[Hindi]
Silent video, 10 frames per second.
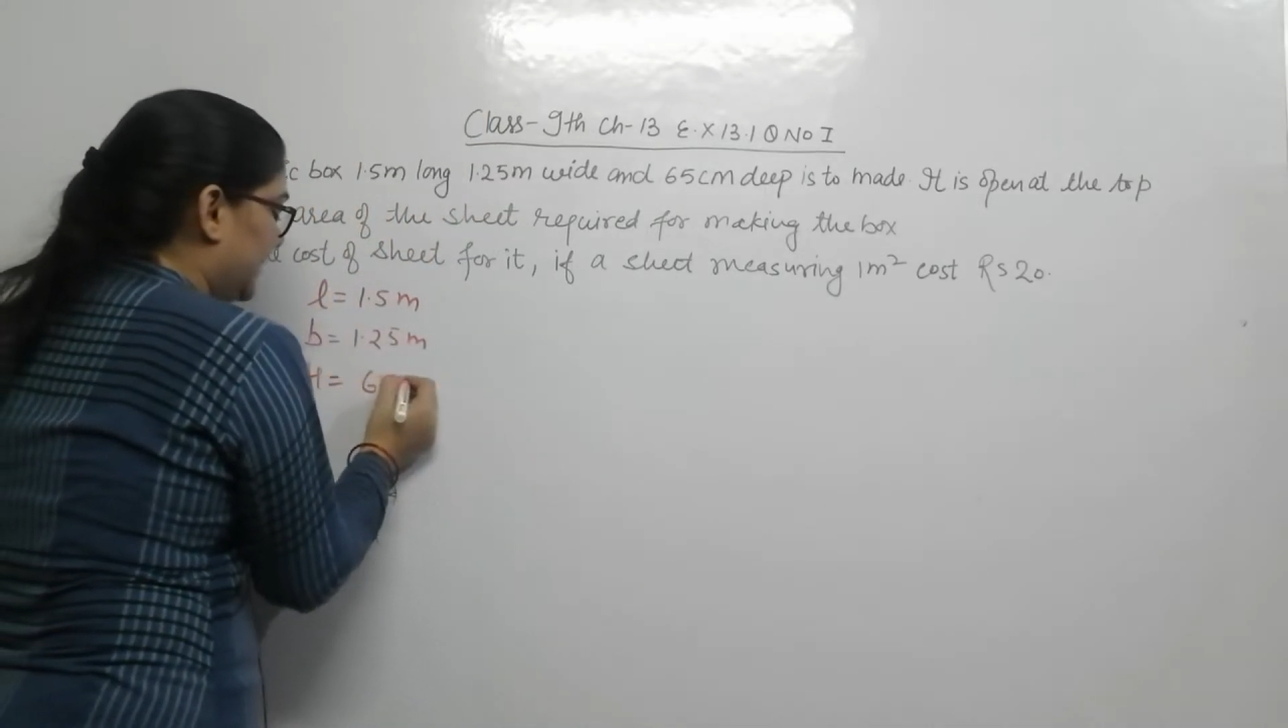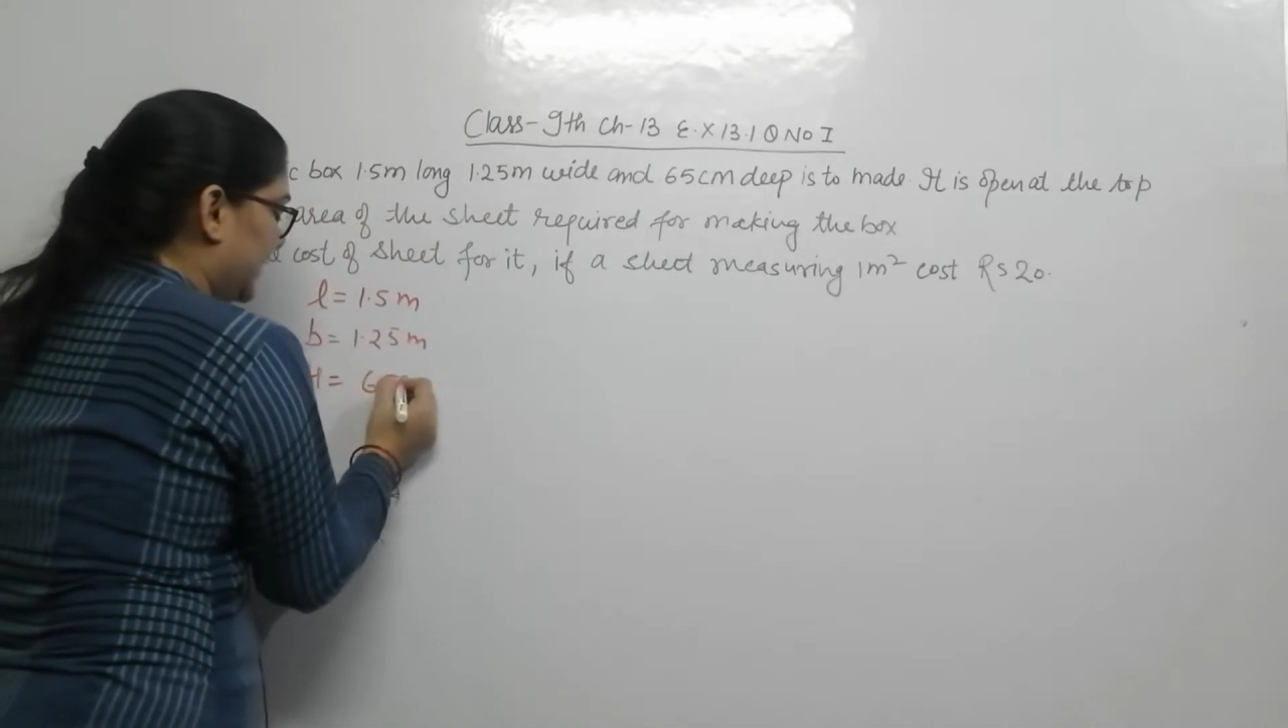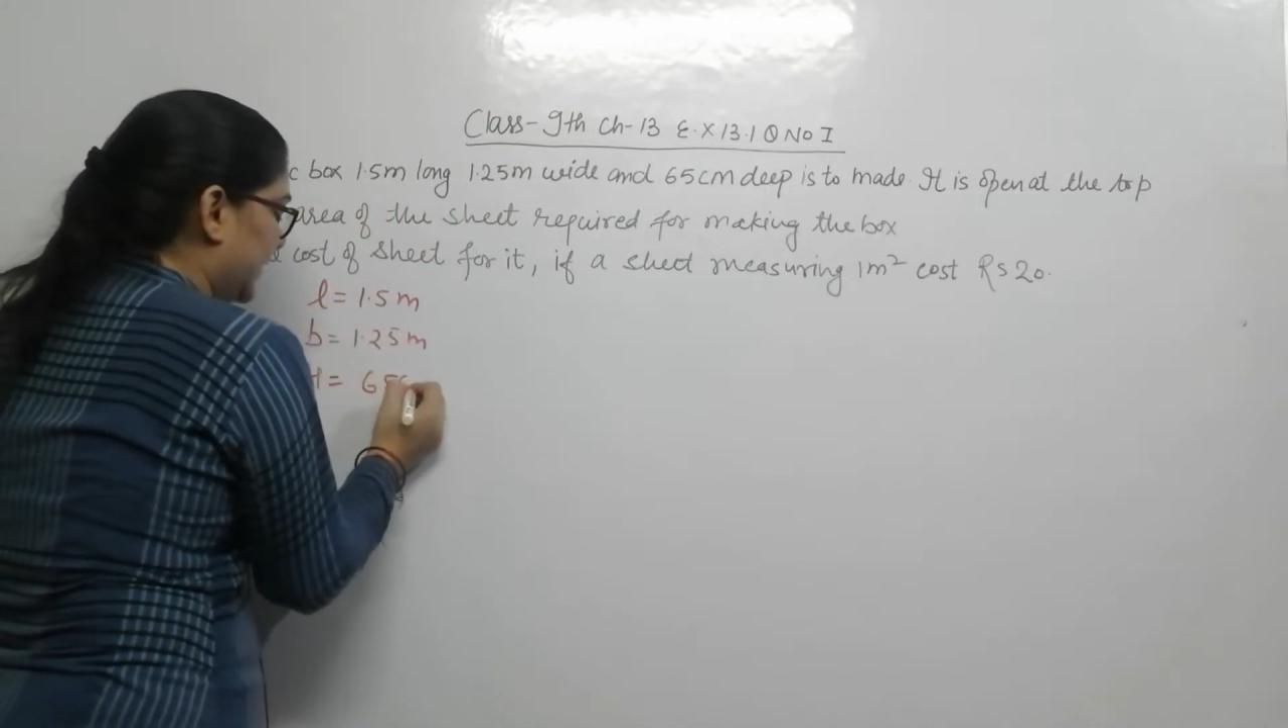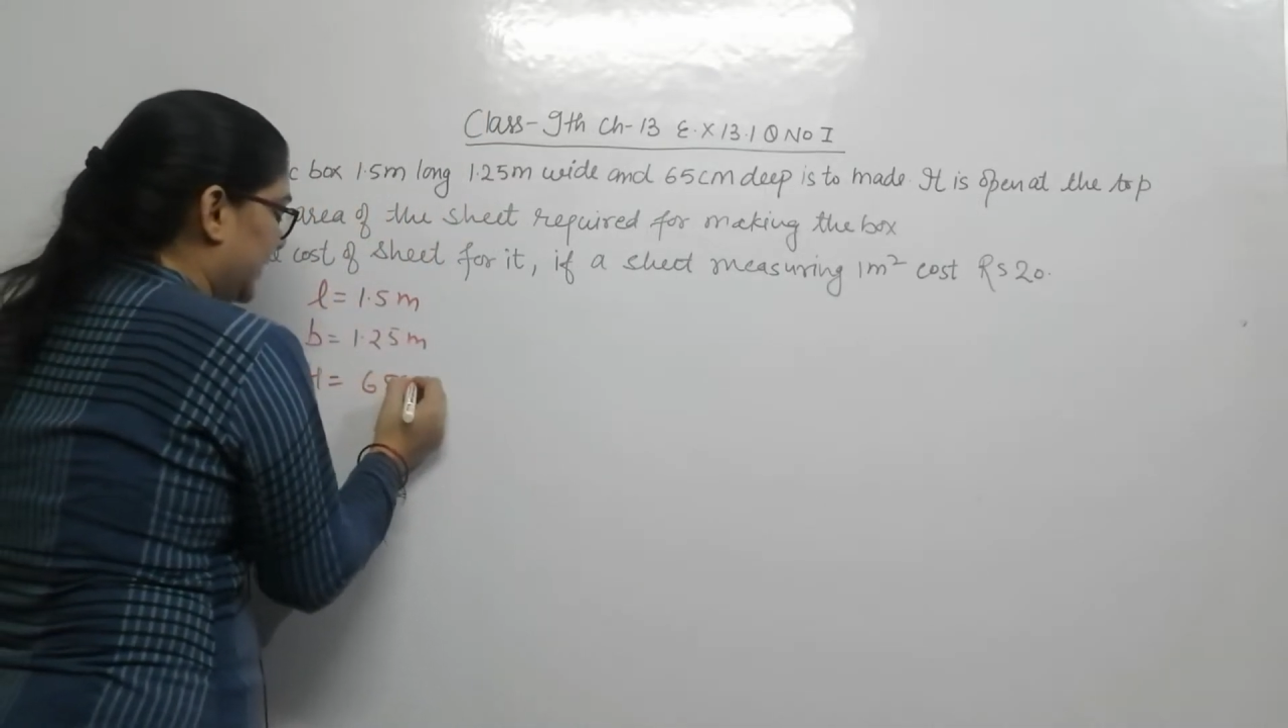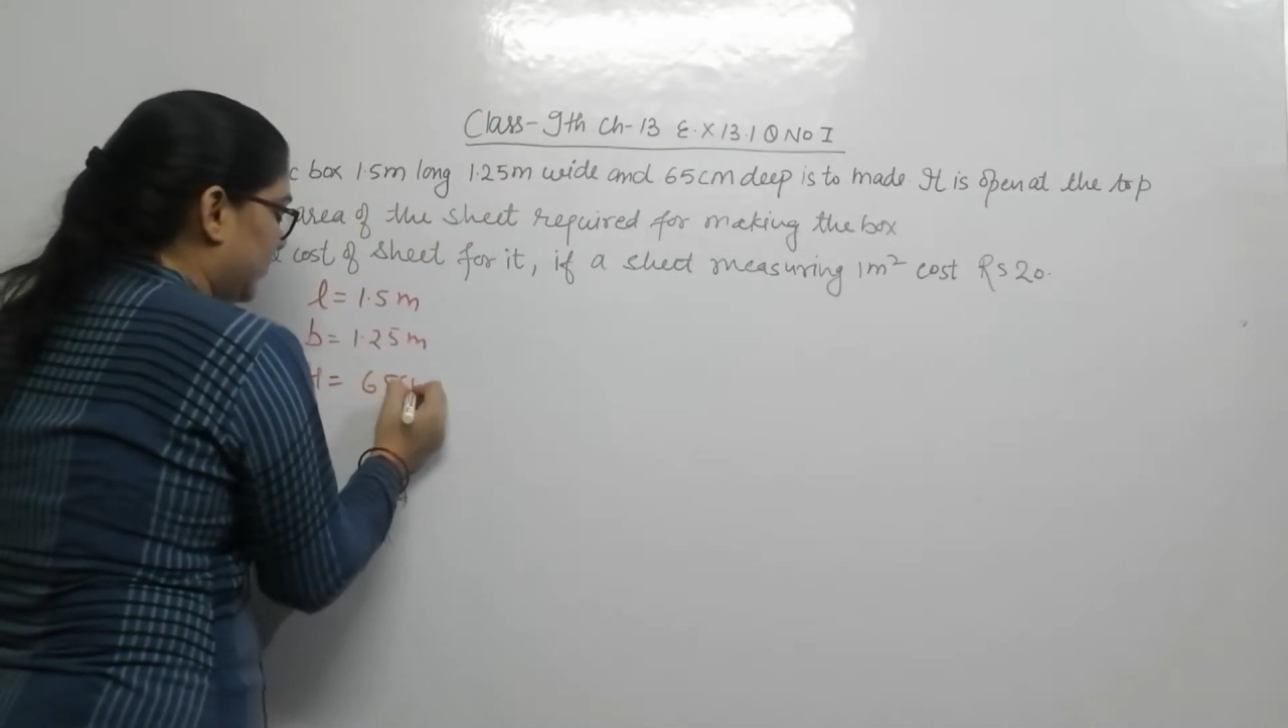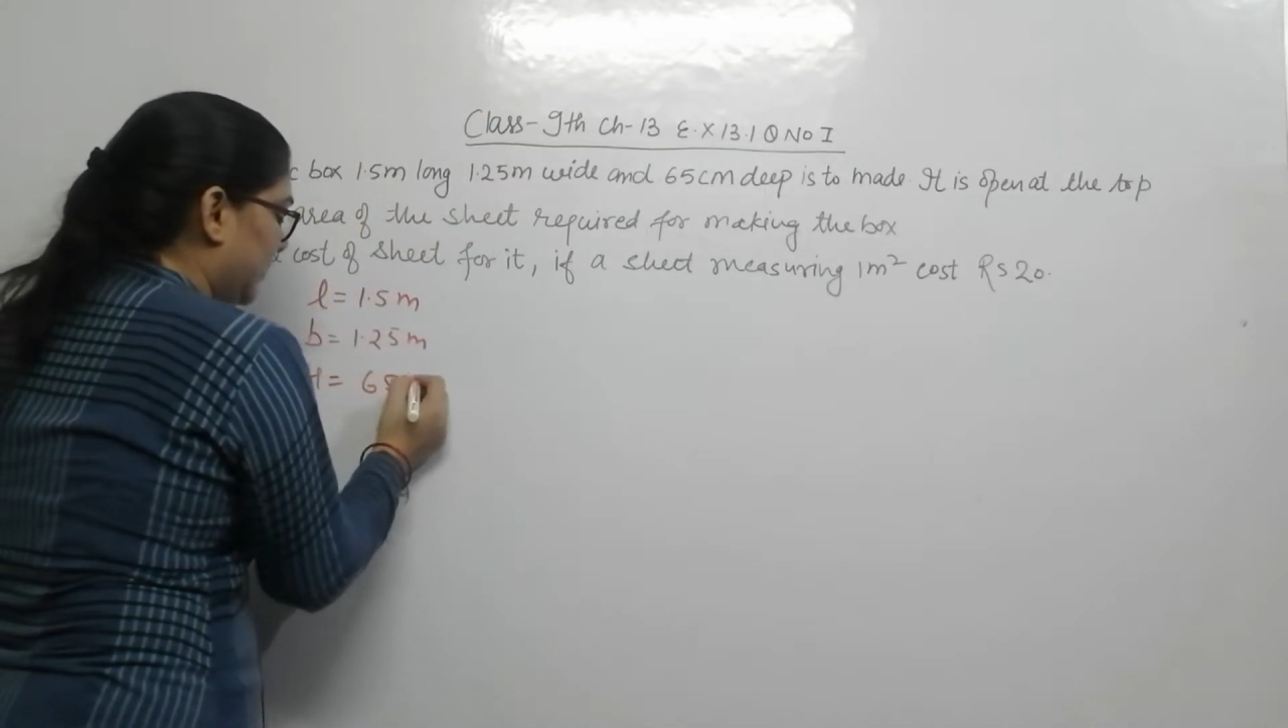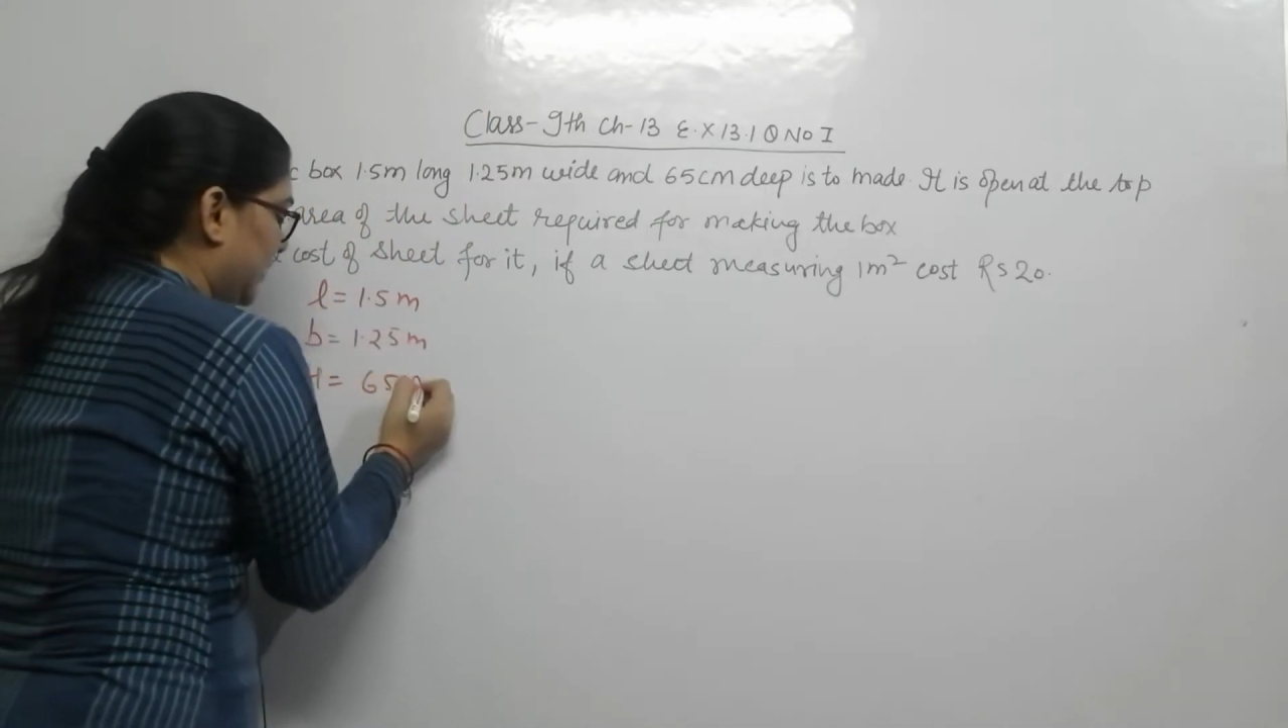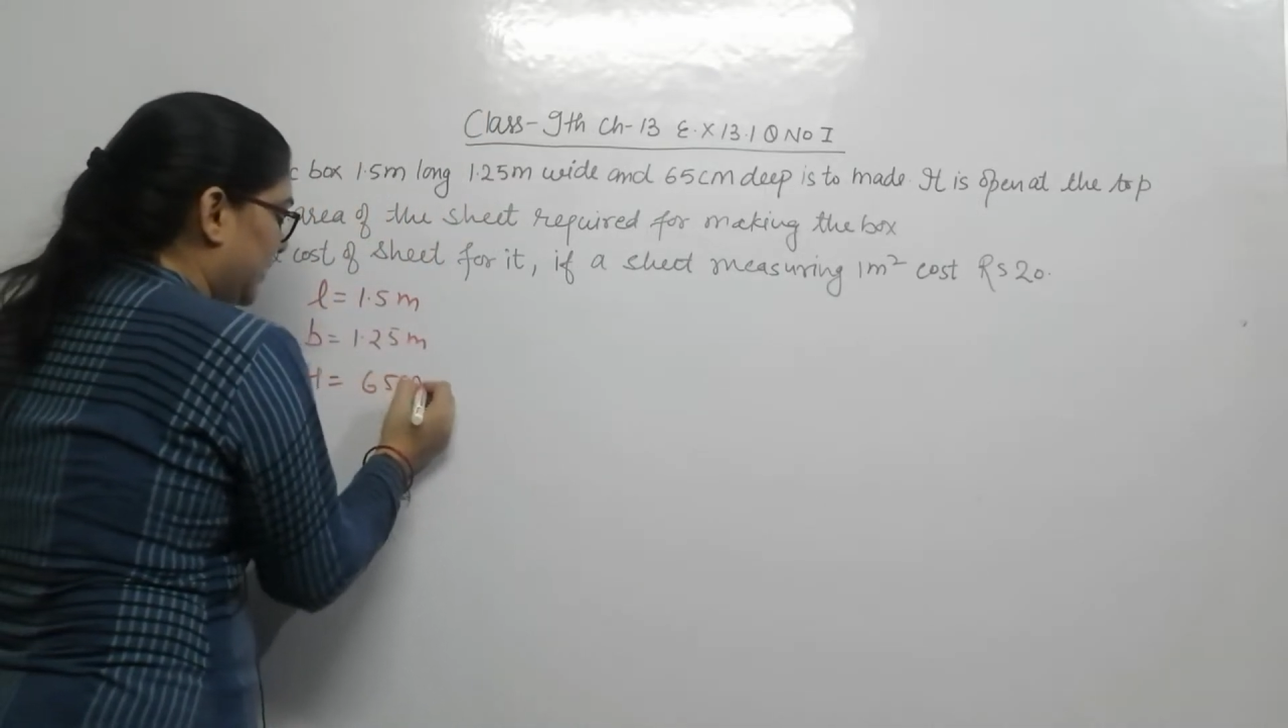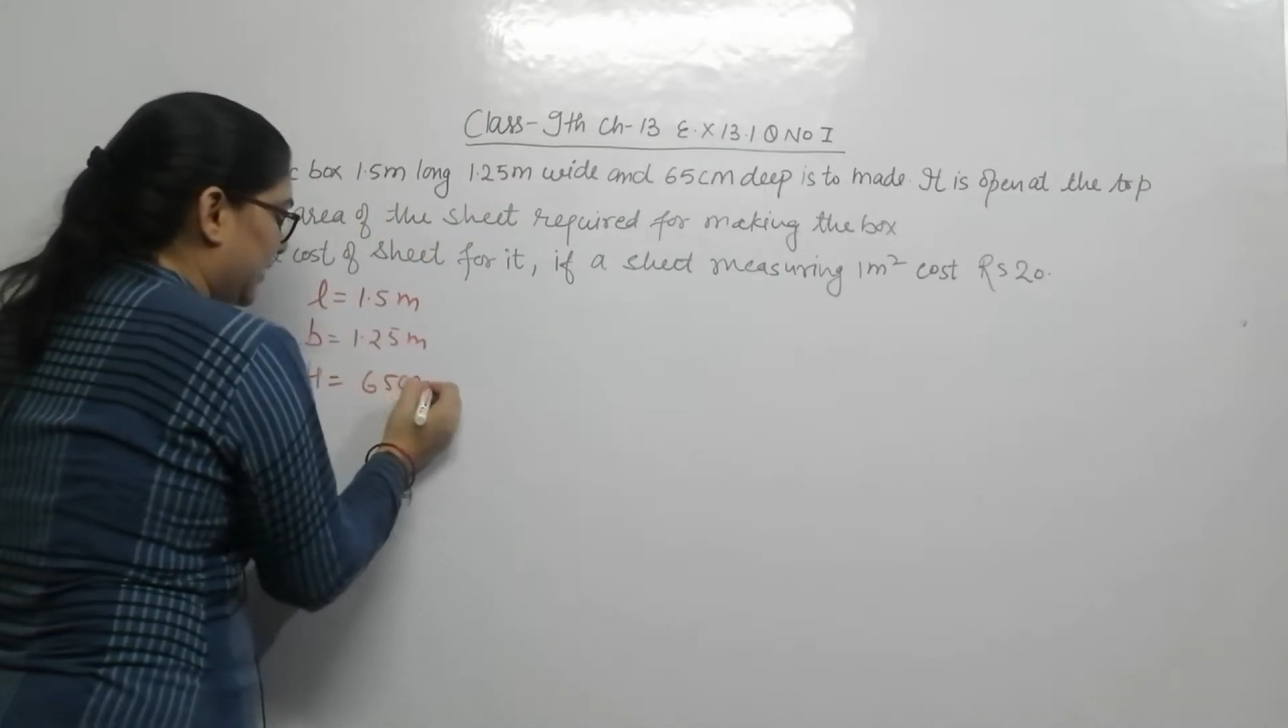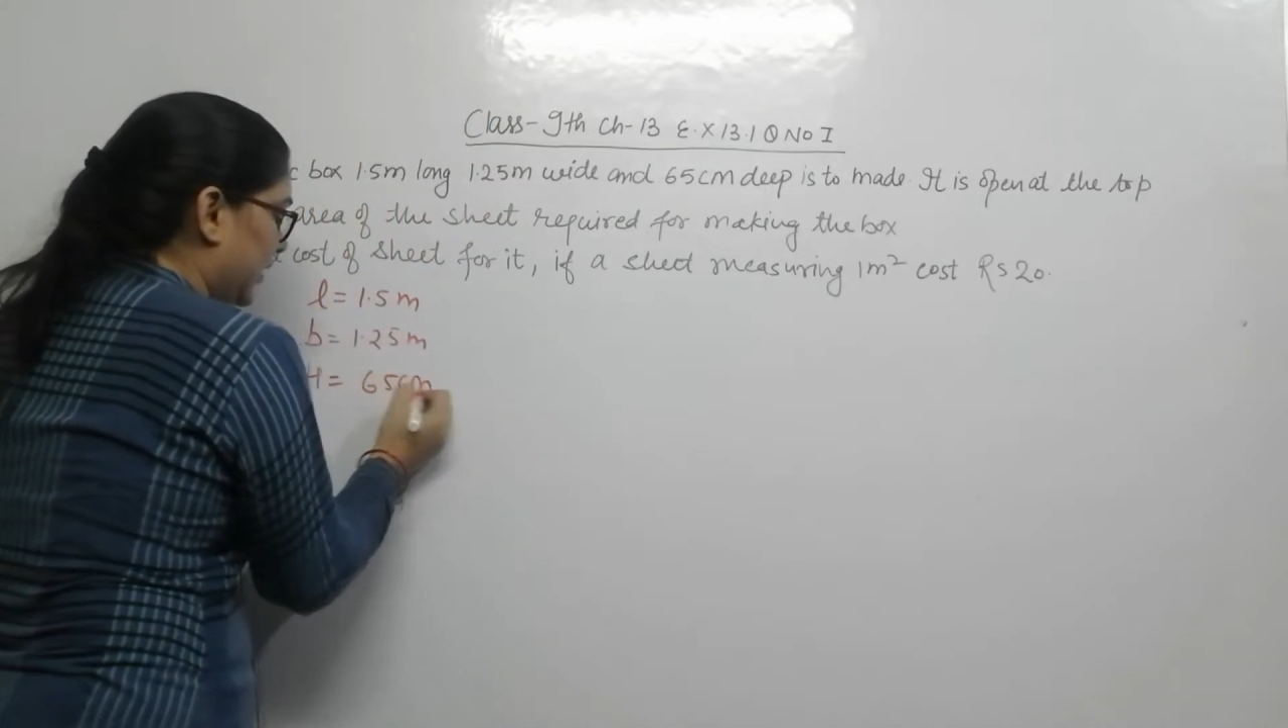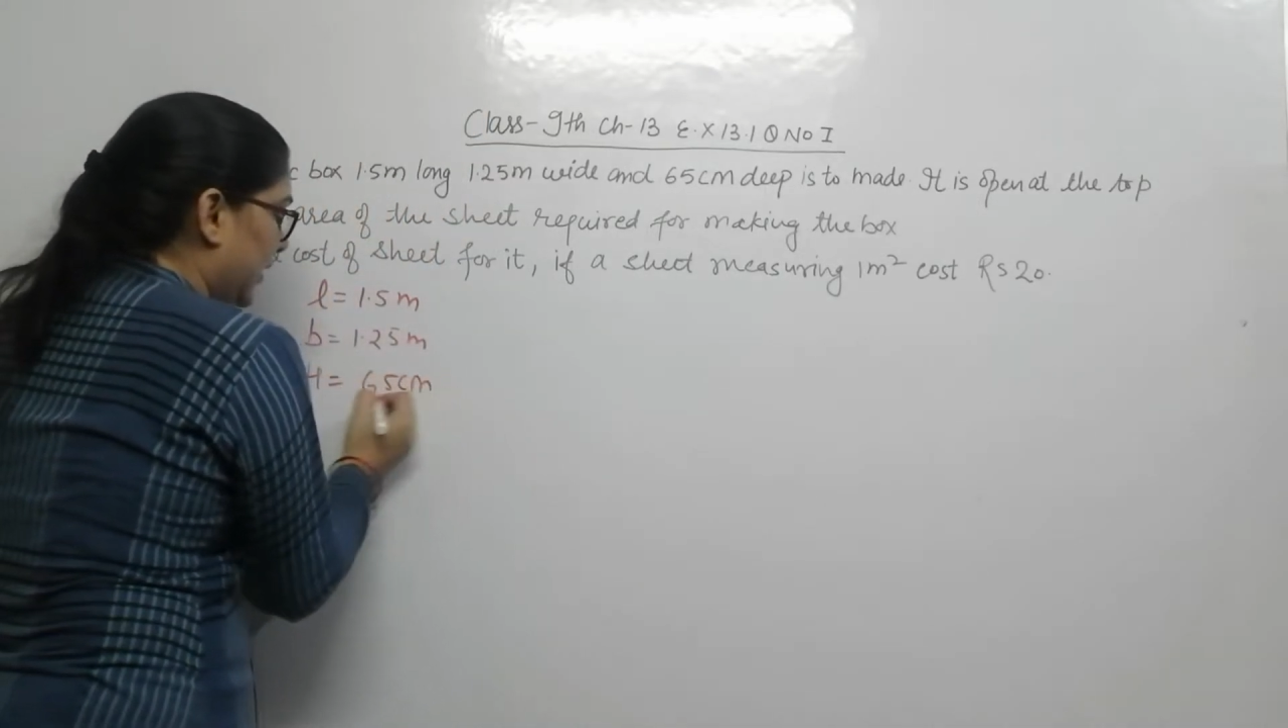सेंटीमीटर